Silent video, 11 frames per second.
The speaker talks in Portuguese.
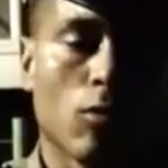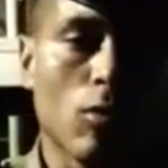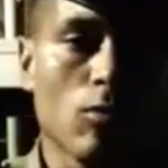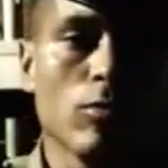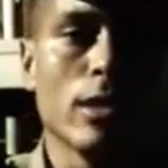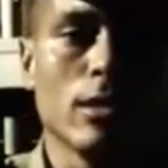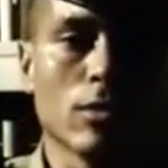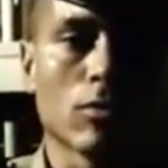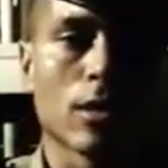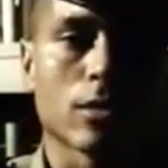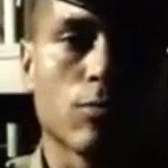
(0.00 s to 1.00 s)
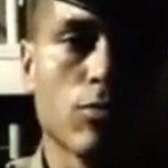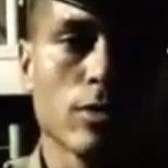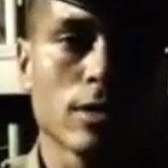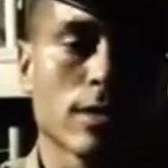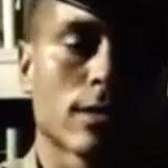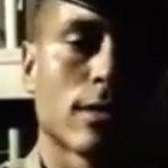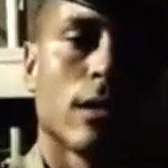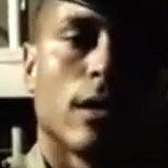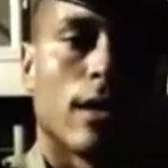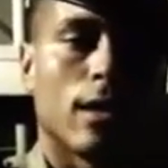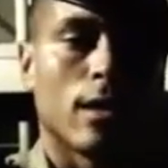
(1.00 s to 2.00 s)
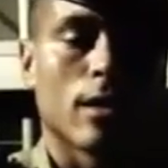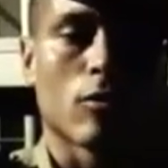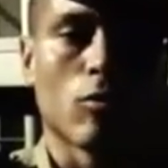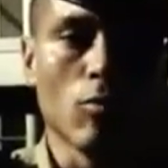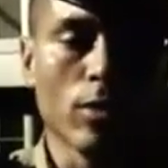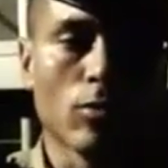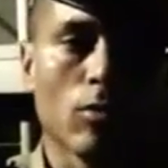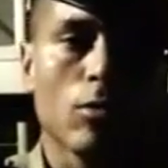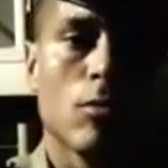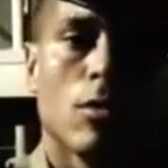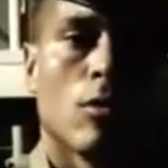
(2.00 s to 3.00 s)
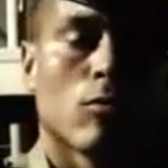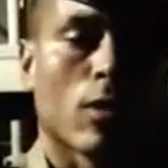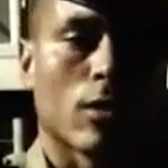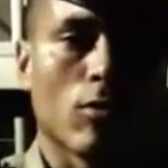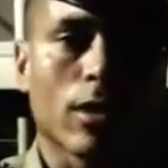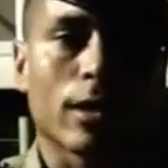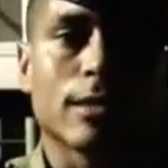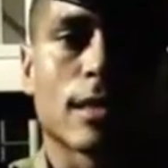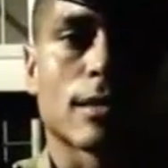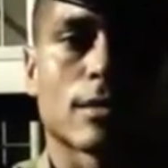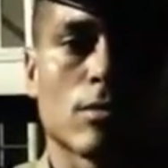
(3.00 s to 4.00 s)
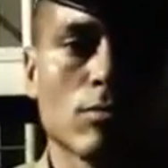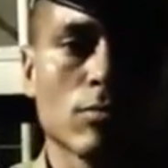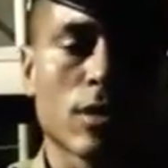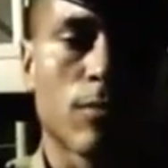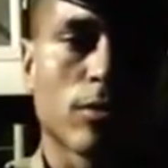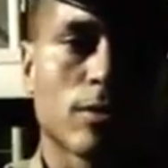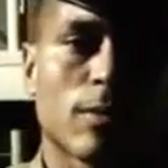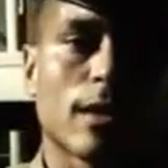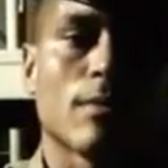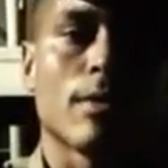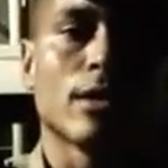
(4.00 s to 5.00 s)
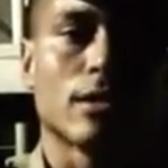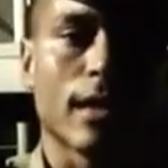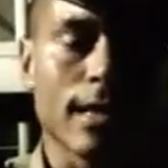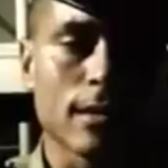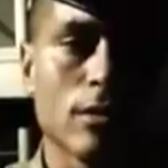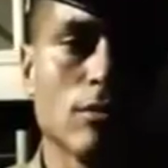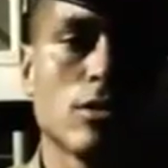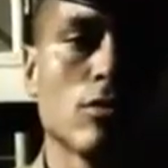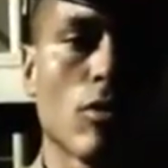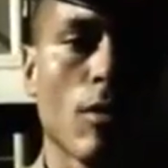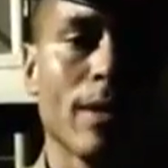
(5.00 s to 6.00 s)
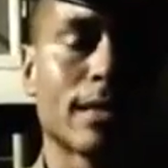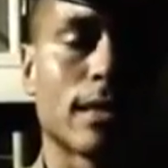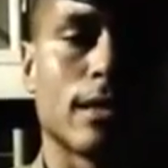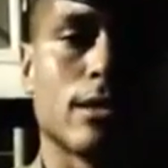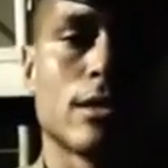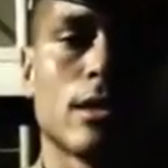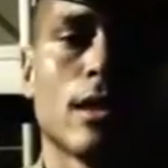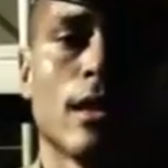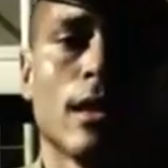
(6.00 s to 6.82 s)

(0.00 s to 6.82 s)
Com o início das buscas, é, culminou com a localização de aproximadamente 10 quilos de entorpecente.